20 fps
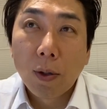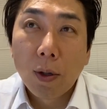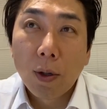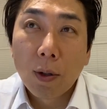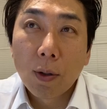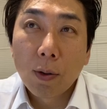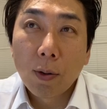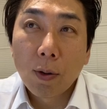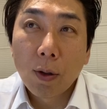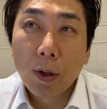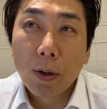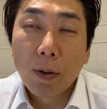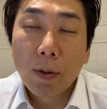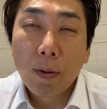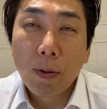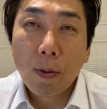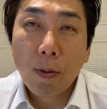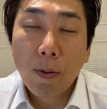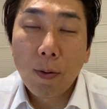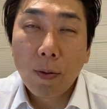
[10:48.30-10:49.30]
それ
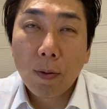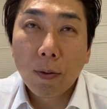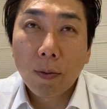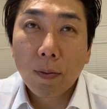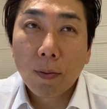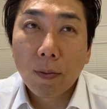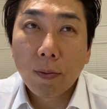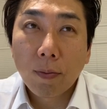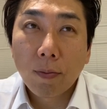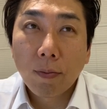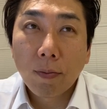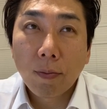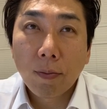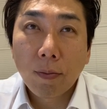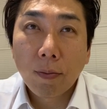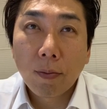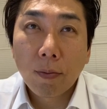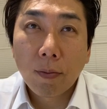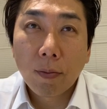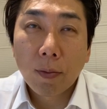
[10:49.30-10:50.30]
とう
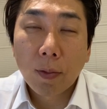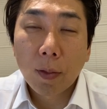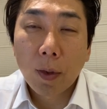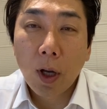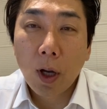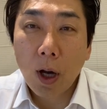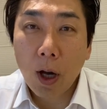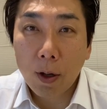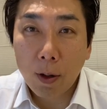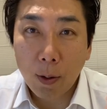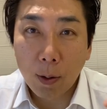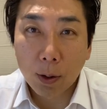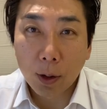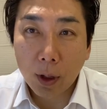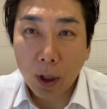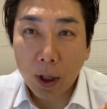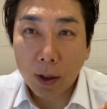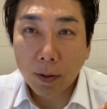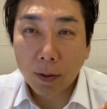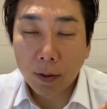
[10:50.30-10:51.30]
ん外科矯
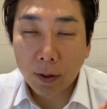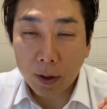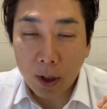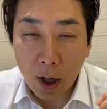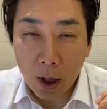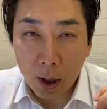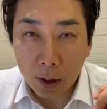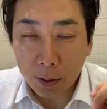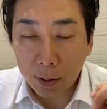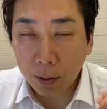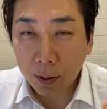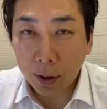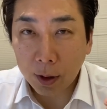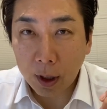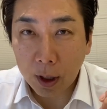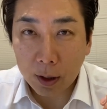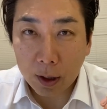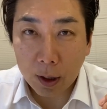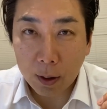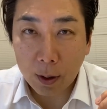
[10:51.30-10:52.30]
正菅原淳二
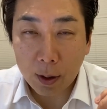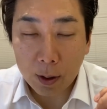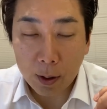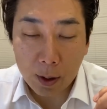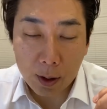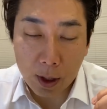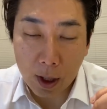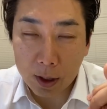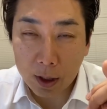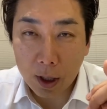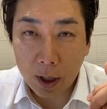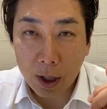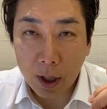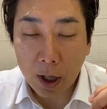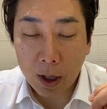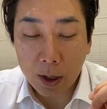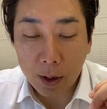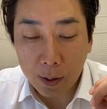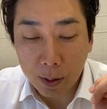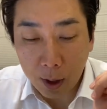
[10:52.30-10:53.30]
先生と一緒にさせていた
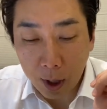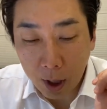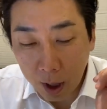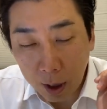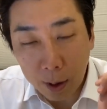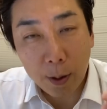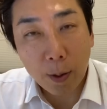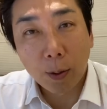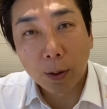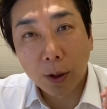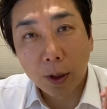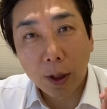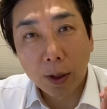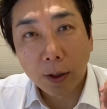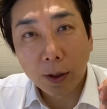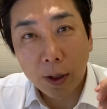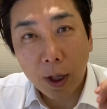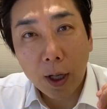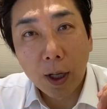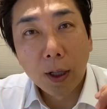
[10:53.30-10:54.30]
だいている外科矯正で
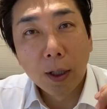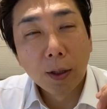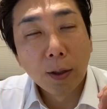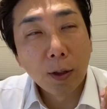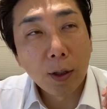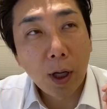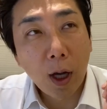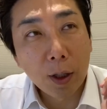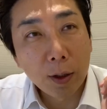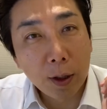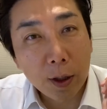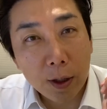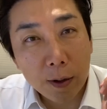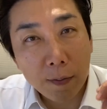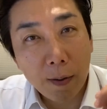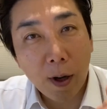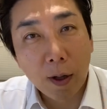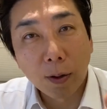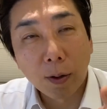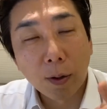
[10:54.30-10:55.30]
すね
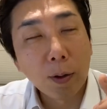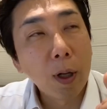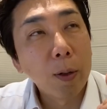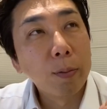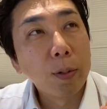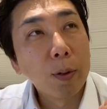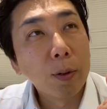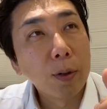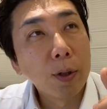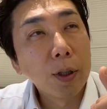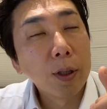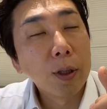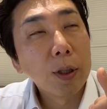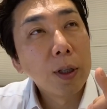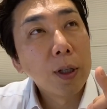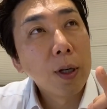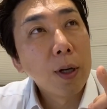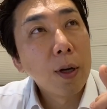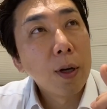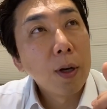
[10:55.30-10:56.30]
サージェリーファーストのアプローチ
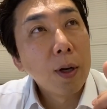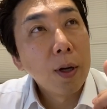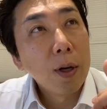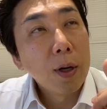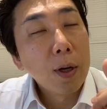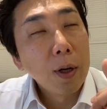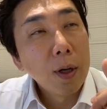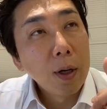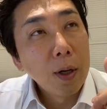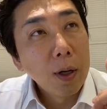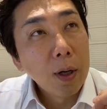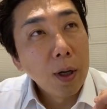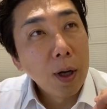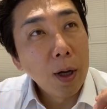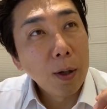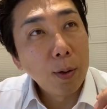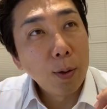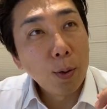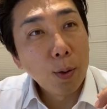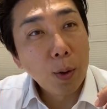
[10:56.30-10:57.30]

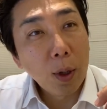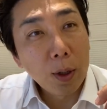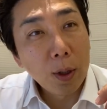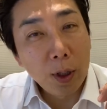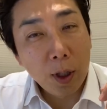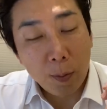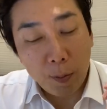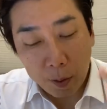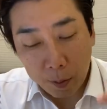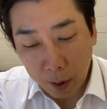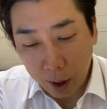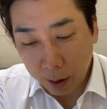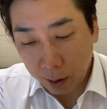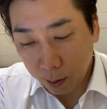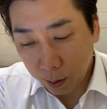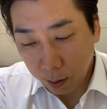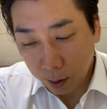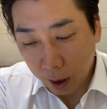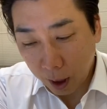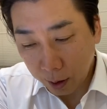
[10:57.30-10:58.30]
あとはディープバイト
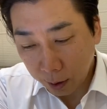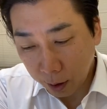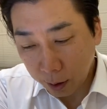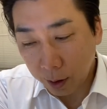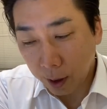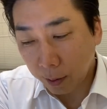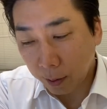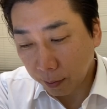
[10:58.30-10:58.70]
の患者さ